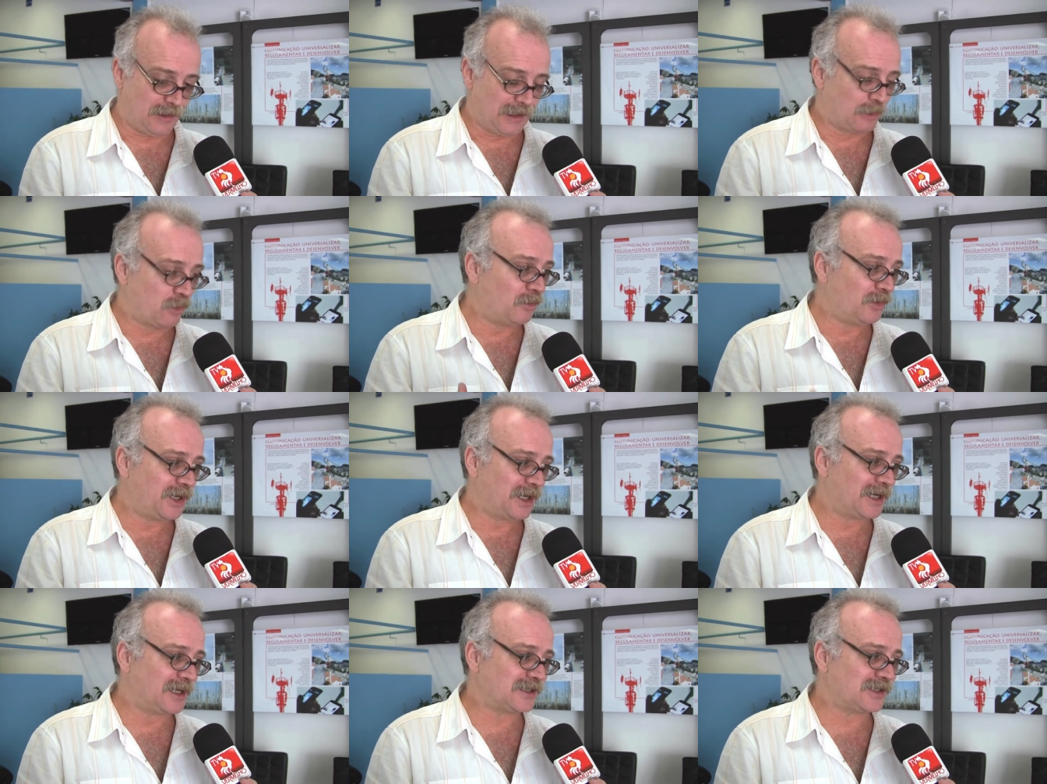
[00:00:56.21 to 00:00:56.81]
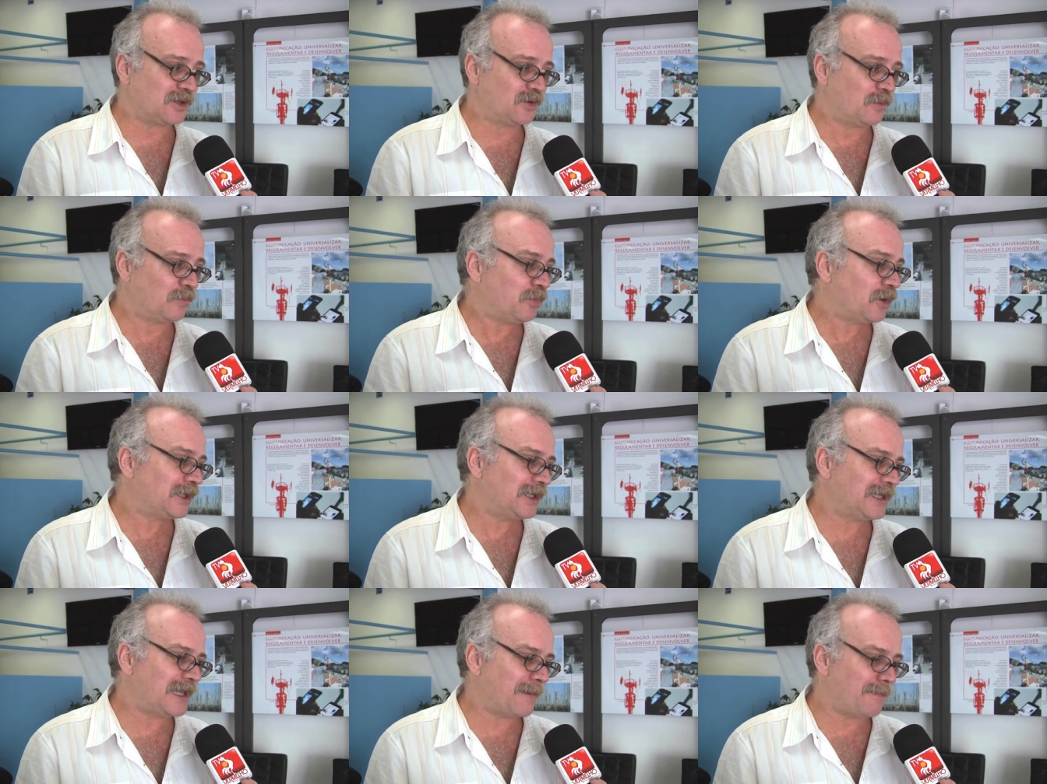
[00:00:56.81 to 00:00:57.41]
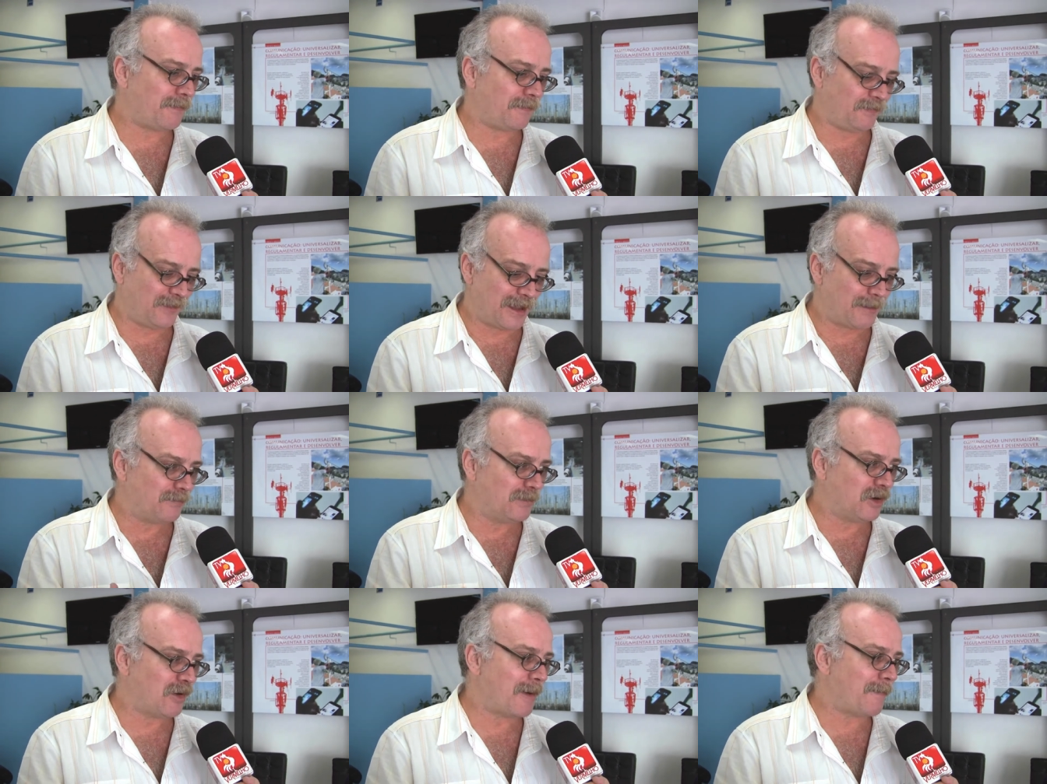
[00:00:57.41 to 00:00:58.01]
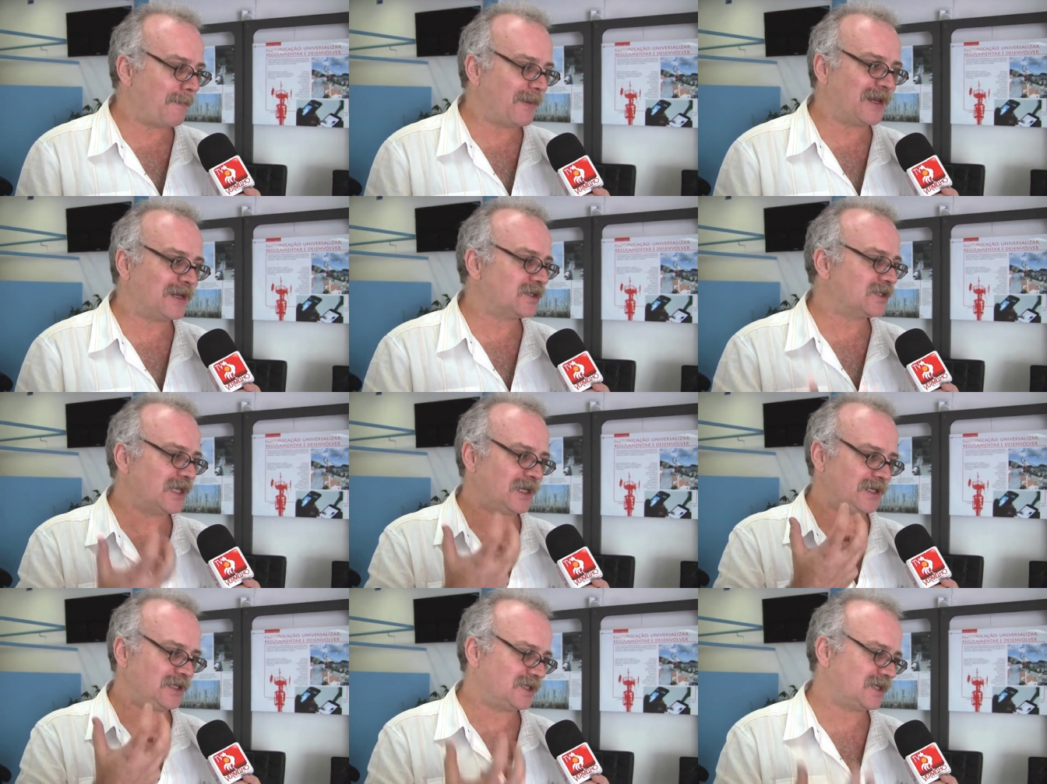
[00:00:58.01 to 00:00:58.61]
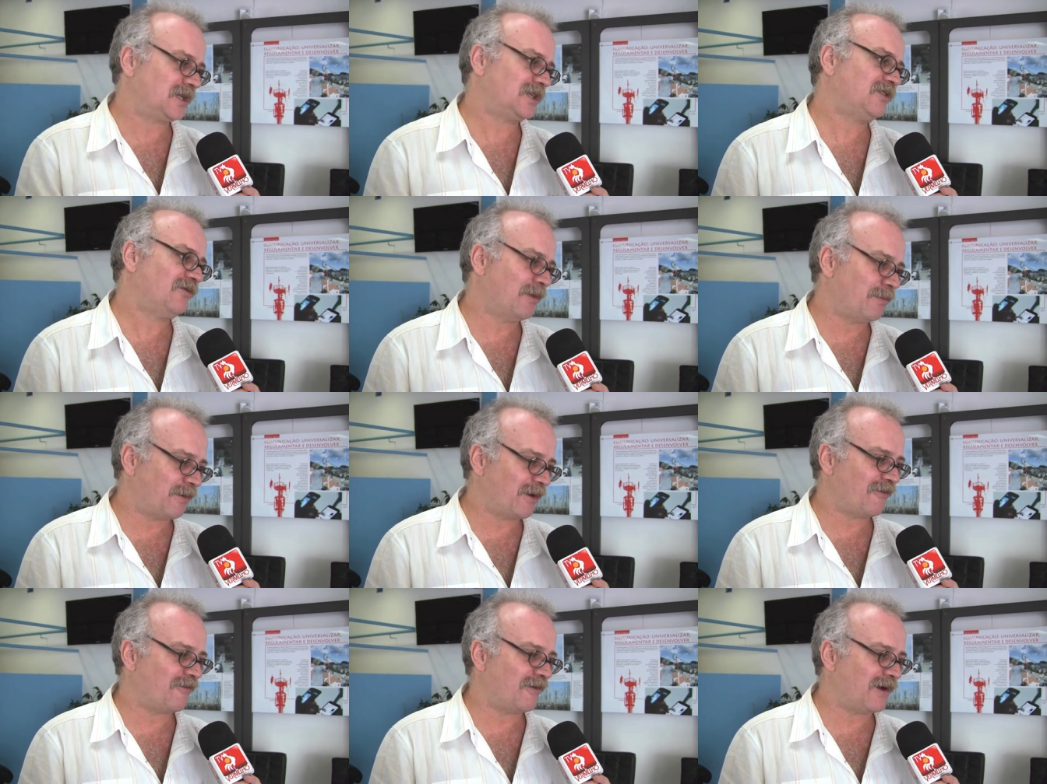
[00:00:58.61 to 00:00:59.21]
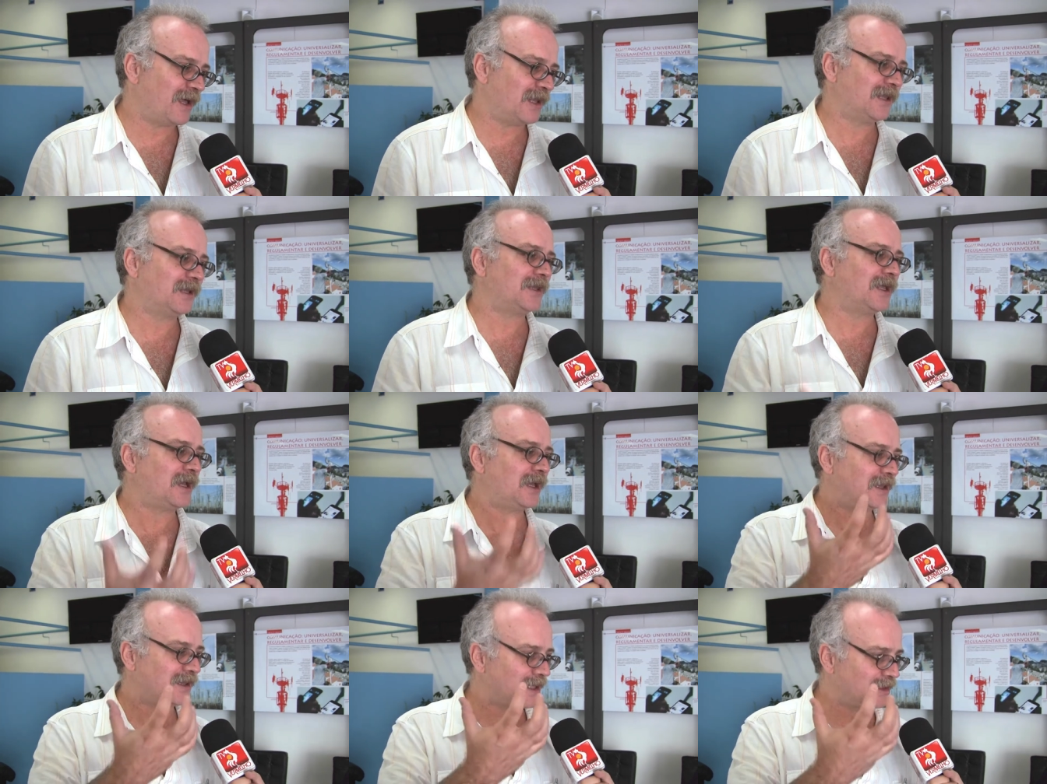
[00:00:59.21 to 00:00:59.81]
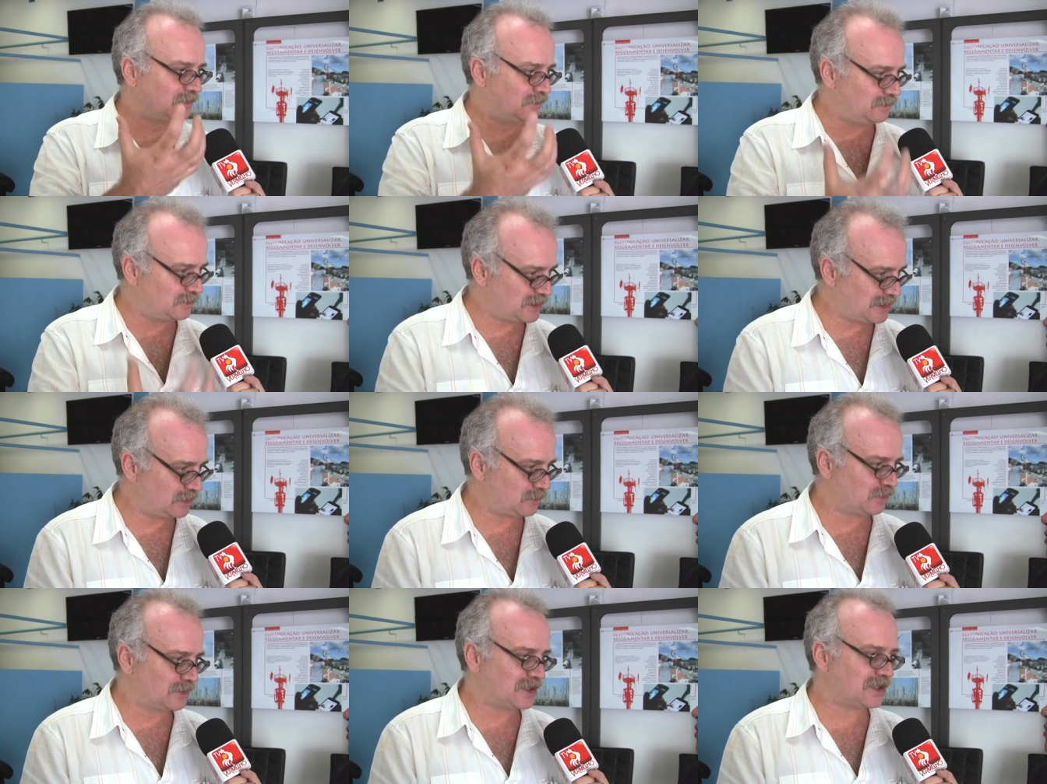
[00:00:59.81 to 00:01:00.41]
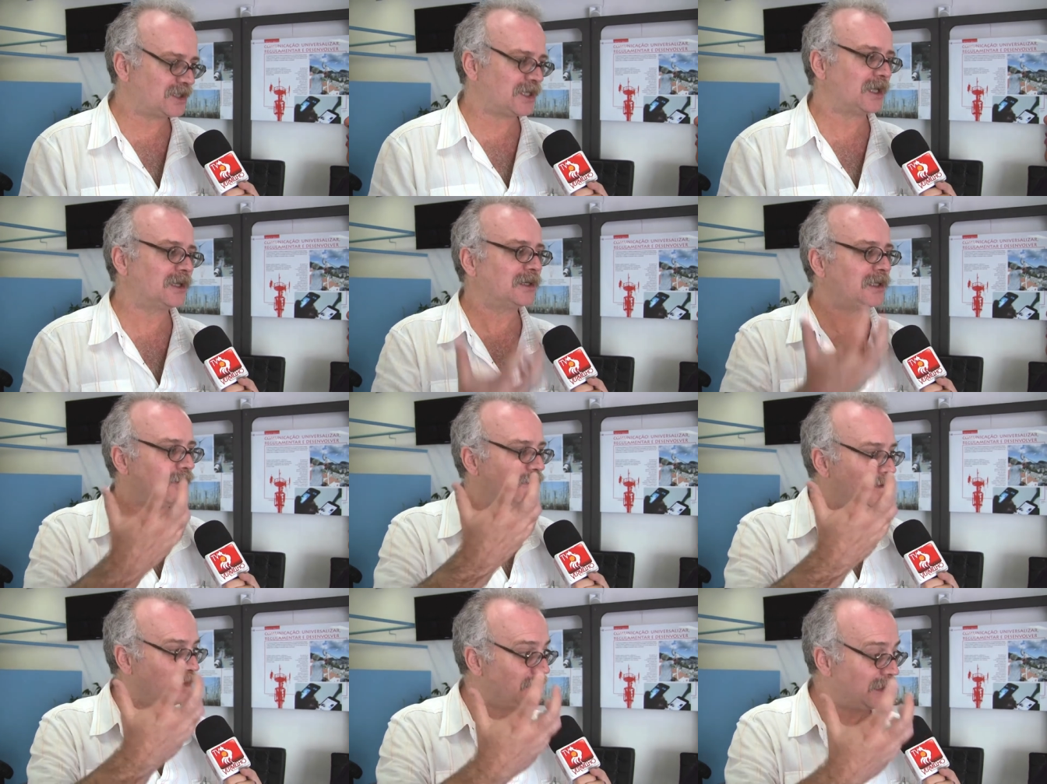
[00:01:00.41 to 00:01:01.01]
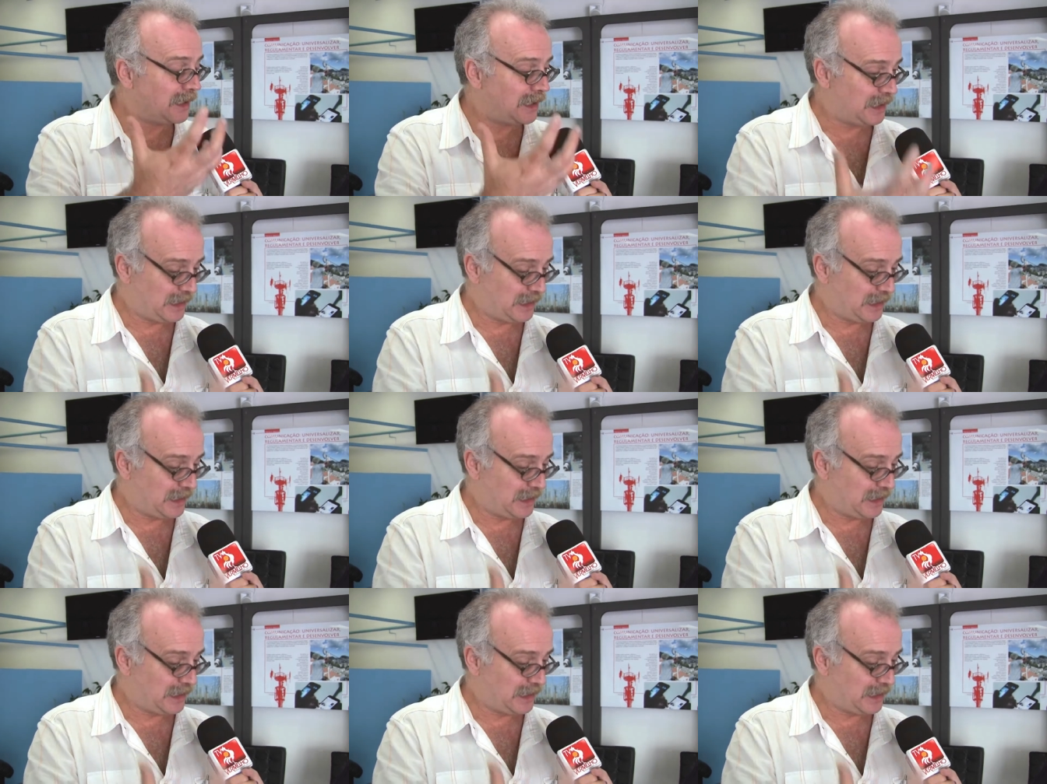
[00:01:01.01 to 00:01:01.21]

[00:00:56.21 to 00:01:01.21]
comunicação não pode estar na mão apenas da iniciativa privada, tem que estar no setor estatal e,